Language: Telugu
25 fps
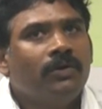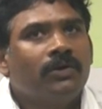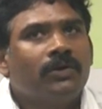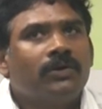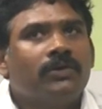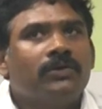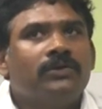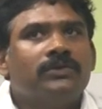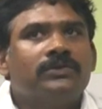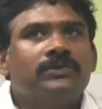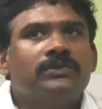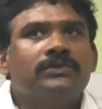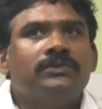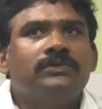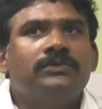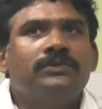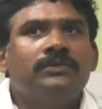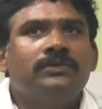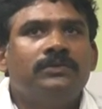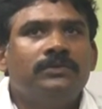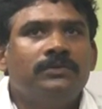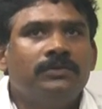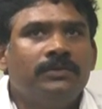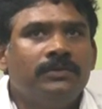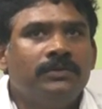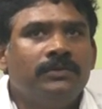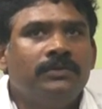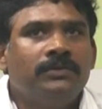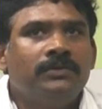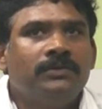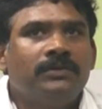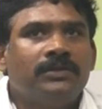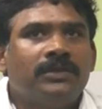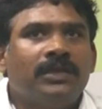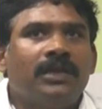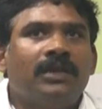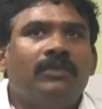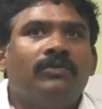ఒకరోజు
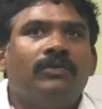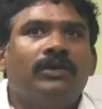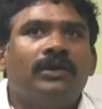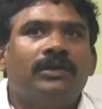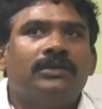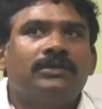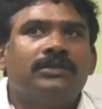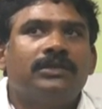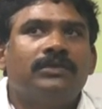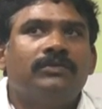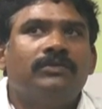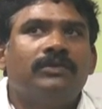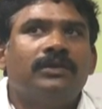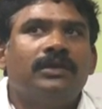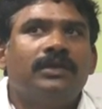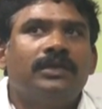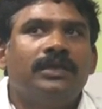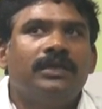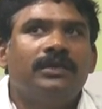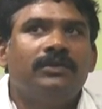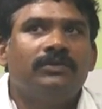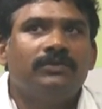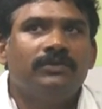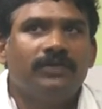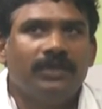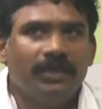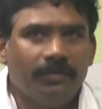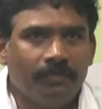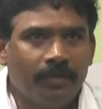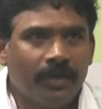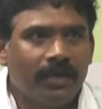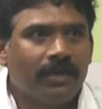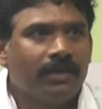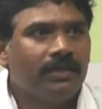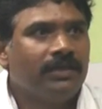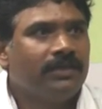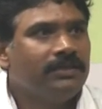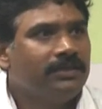తెల్లవారుజామున నేను
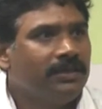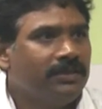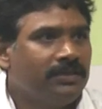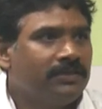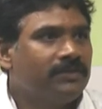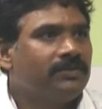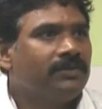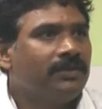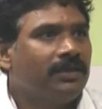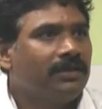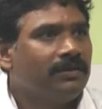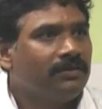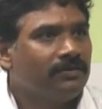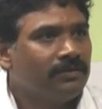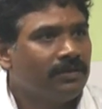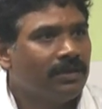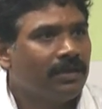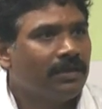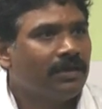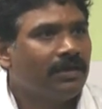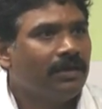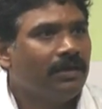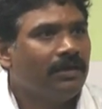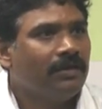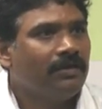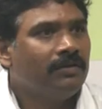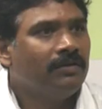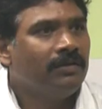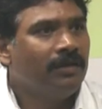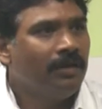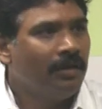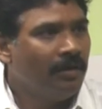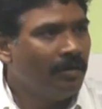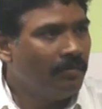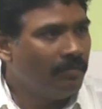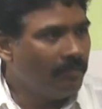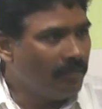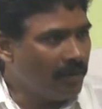దీపారాధన చేస్తున్నాను దర్గాలో
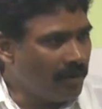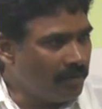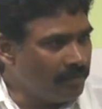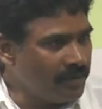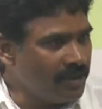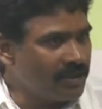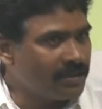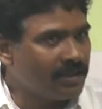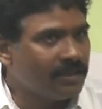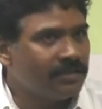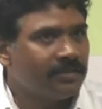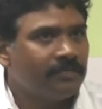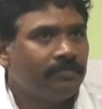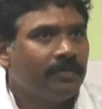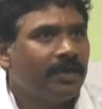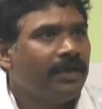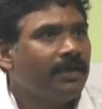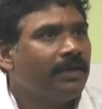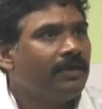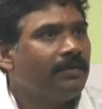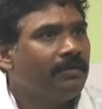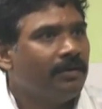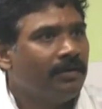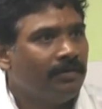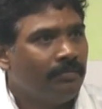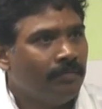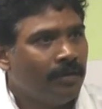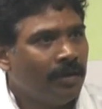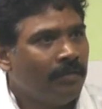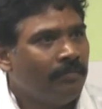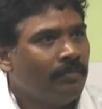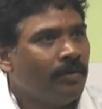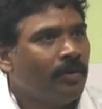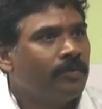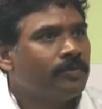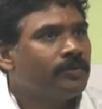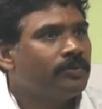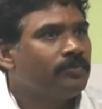మా మిస్సెస్ బయట
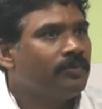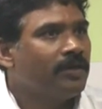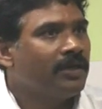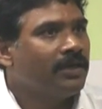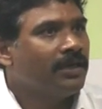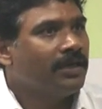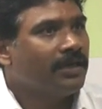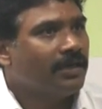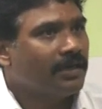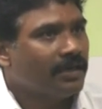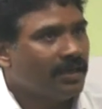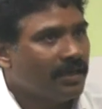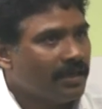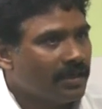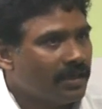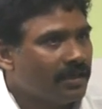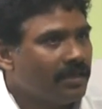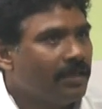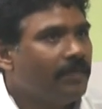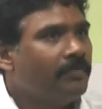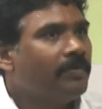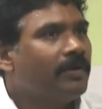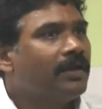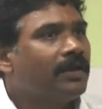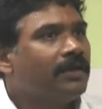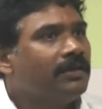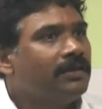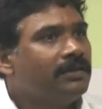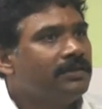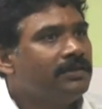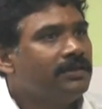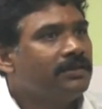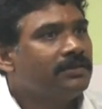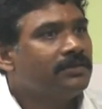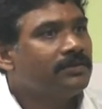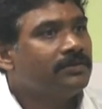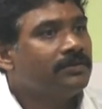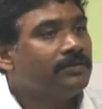మాప్సుబాని గారి దగ్గర దీపారాధన
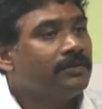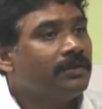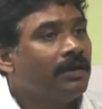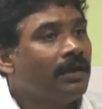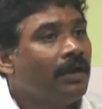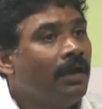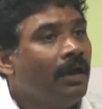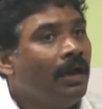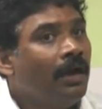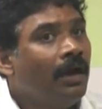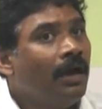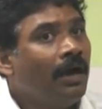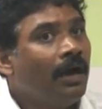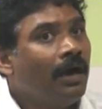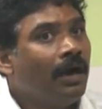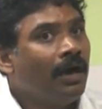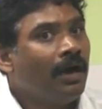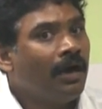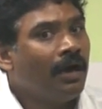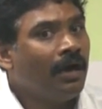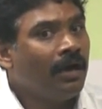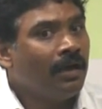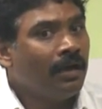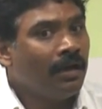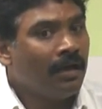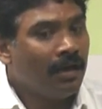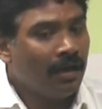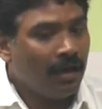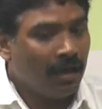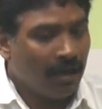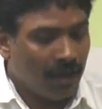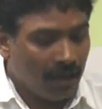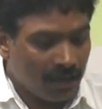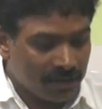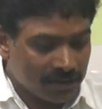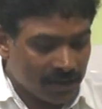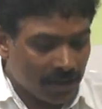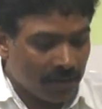చేశాం
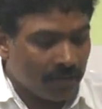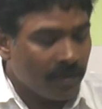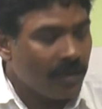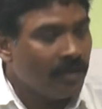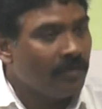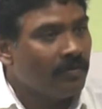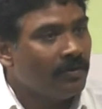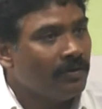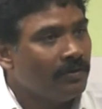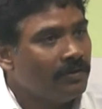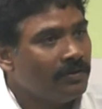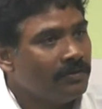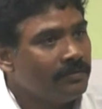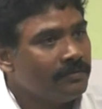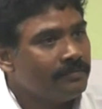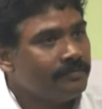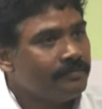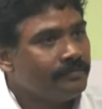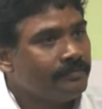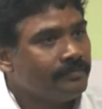ఆ సమయంలో